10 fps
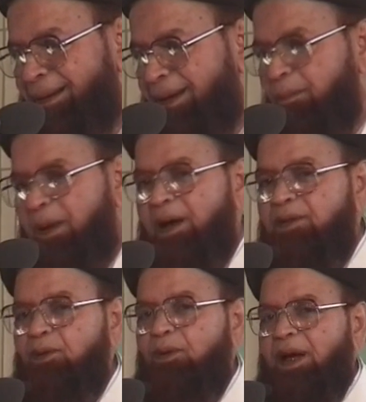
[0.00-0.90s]
कि बाहर
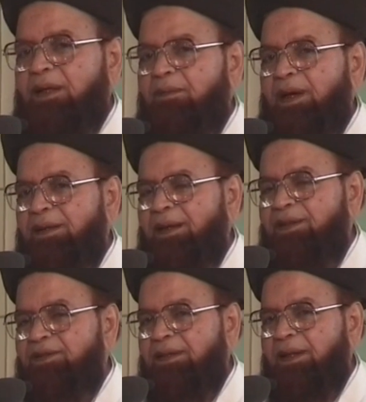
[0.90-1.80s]
से कोई आदमी आता है
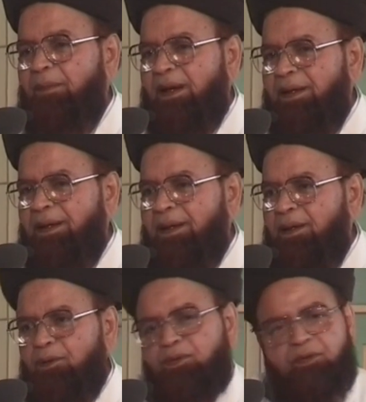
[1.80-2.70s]
चंदा मांगने के
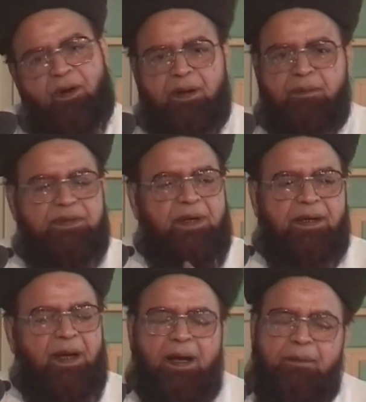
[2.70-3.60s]
लिए उसको फौरन
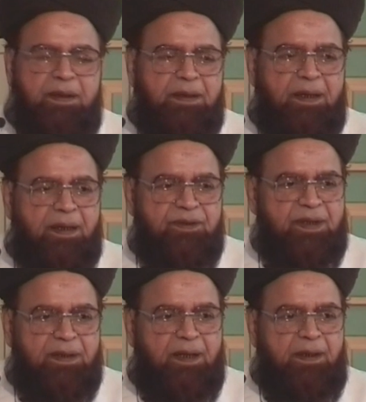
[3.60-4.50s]
बेचारे आँख बंद करके
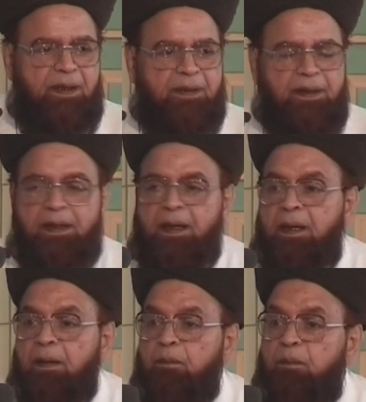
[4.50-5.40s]
चंदा दे देते
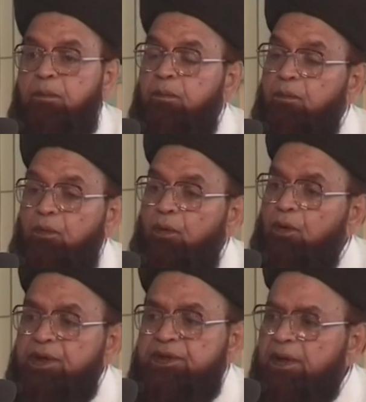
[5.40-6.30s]
हैं
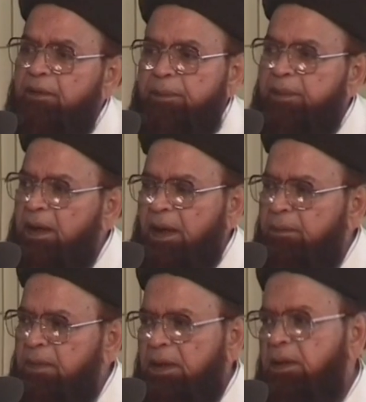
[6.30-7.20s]
कोई सवाब का
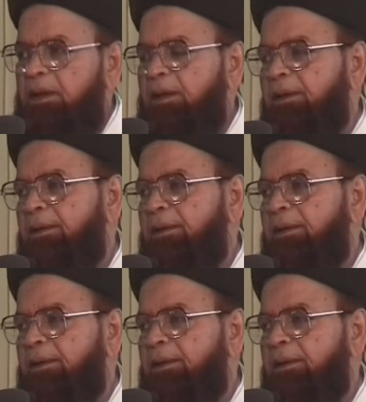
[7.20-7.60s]
काम नहीं है